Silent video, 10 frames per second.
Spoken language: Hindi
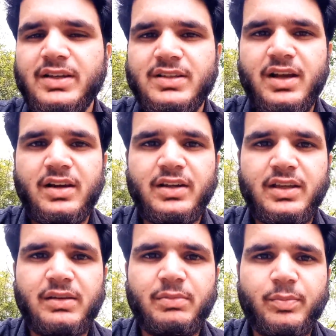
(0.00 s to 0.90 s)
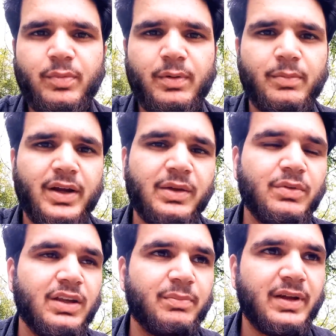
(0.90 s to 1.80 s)
पाकिस्तानी
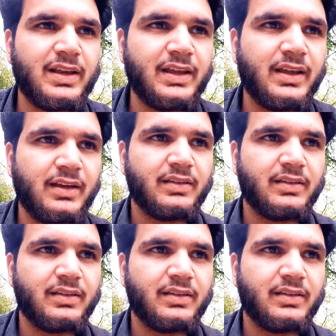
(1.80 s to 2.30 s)
भाइयों ने पहले